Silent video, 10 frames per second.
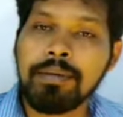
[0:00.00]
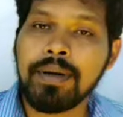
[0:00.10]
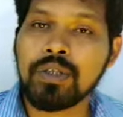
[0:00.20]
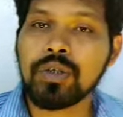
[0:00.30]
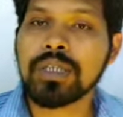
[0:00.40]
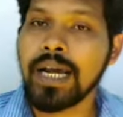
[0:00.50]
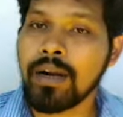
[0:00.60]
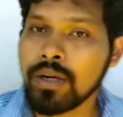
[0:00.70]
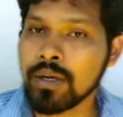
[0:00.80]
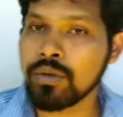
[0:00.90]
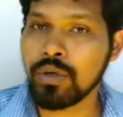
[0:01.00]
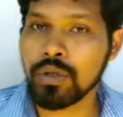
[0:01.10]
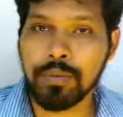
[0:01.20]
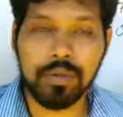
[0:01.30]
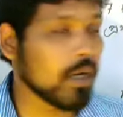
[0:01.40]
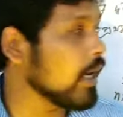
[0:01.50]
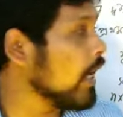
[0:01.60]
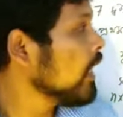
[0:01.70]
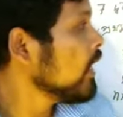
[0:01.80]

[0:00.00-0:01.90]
বিভাজ্য চার অঙ্কের ক্ষুদ্রতম সংখ্যা